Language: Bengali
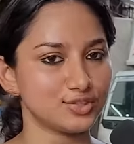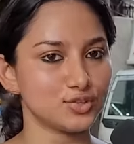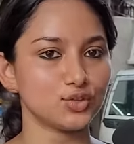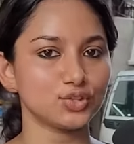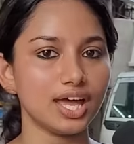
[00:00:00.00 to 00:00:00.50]
একজন
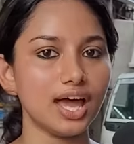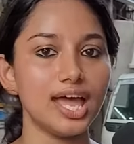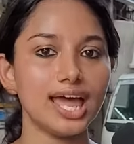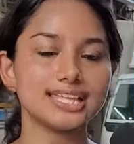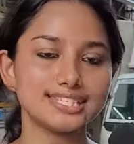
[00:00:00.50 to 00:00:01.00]
যোদ্ধা
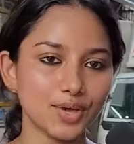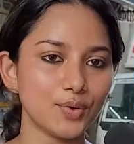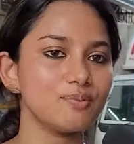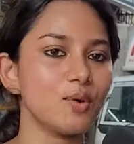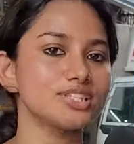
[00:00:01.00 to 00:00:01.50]
যে
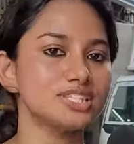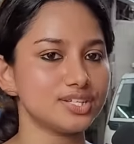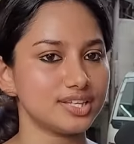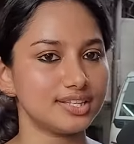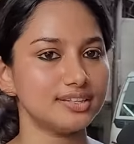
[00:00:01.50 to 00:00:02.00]
ওই মঞ্চে
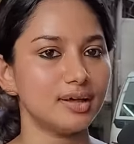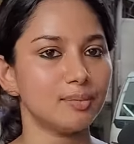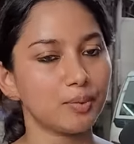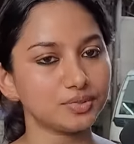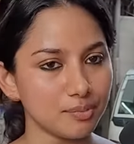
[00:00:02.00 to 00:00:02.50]
সেদিন
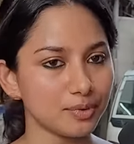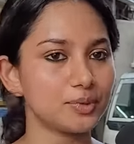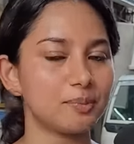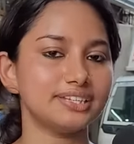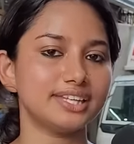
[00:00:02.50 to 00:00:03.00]
মমতা
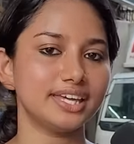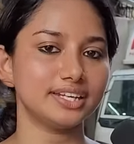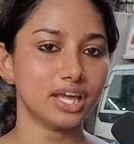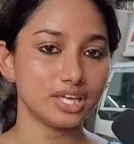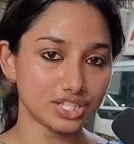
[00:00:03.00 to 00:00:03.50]
বন্দ্যোপাধ্যায়ের
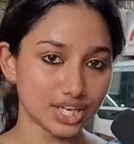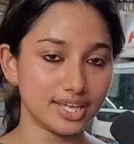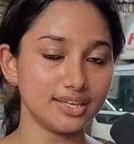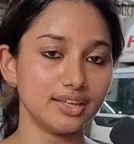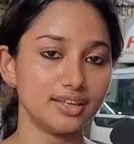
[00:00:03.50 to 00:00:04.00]

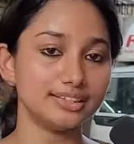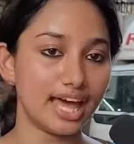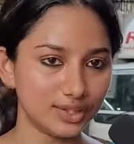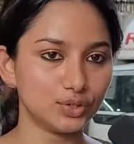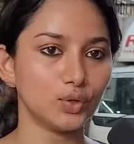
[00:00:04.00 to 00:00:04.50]
সেই
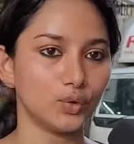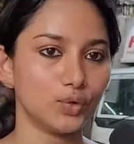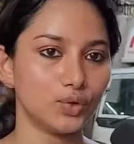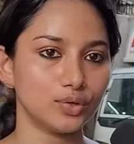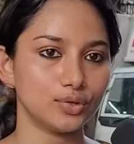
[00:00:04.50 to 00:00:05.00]
দায়িত্ব
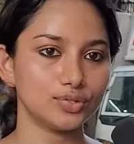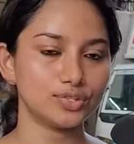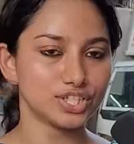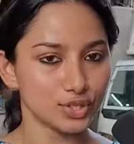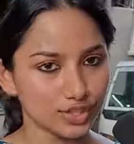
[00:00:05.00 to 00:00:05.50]

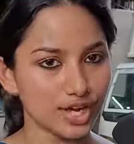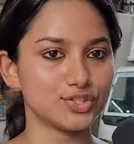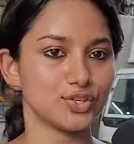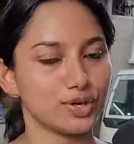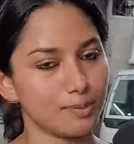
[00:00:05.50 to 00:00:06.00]

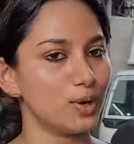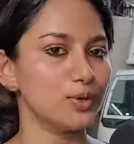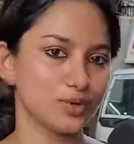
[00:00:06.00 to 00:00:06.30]
শিরোধার্য করে পালন